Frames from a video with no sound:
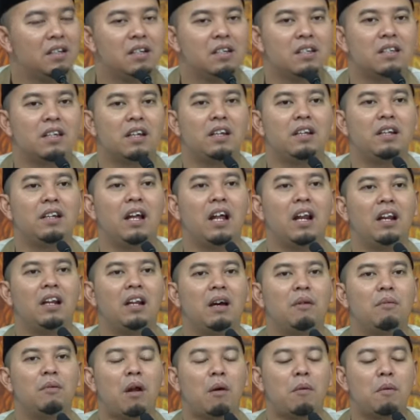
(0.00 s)
sendal
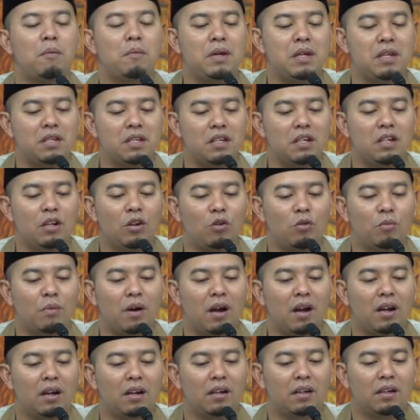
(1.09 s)
dah berapa biji di
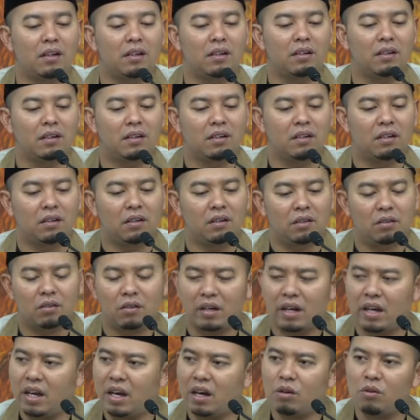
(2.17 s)
rumah? Kok
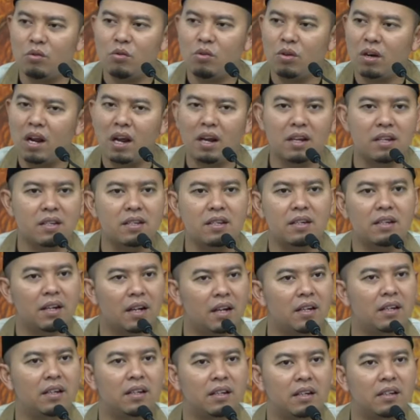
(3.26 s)
kayak kurang ya
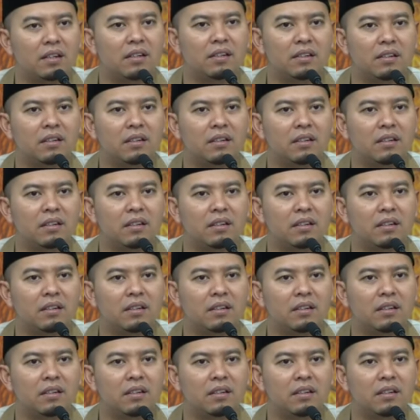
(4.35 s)
sendalnya?